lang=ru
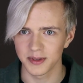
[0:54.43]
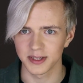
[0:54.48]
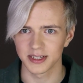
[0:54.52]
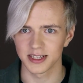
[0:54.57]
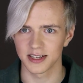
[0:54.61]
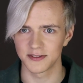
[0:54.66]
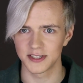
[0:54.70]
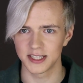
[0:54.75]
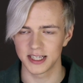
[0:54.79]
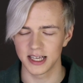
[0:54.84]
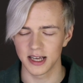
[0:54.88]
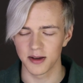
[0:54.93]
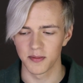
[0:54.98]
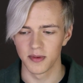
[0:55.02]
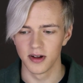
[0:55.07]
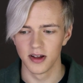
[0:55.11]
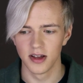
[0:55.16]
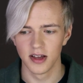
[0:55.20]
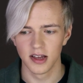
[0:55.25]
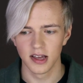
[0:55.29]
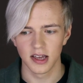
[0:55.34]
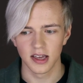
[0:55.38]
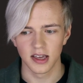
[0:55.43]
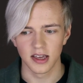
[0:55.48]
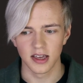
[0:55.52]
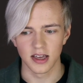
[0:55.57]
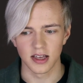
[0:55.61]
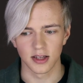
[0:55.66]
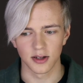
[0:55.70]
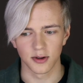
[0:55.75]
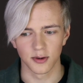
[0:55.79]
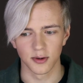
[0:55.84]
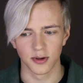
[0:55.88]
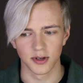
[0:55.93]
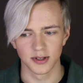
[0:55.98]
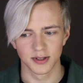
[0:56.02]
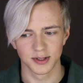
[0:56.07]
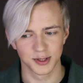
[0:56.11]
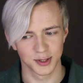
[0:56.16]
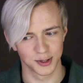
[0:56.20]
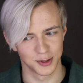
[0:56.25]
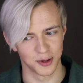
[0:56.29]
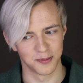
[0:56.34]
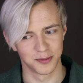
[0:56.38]
со всем я такой,
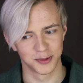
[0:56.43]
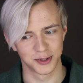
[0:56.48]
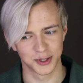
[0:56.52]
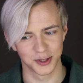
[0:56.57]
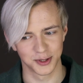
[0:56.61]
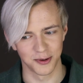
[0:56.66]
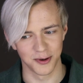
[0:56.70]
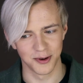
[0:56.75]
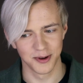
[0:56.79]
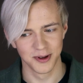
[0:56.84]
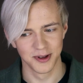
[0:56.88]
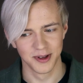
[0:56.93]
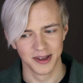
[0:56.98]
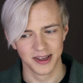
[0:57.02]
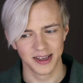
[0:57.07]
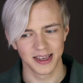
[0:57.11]
стоп, что?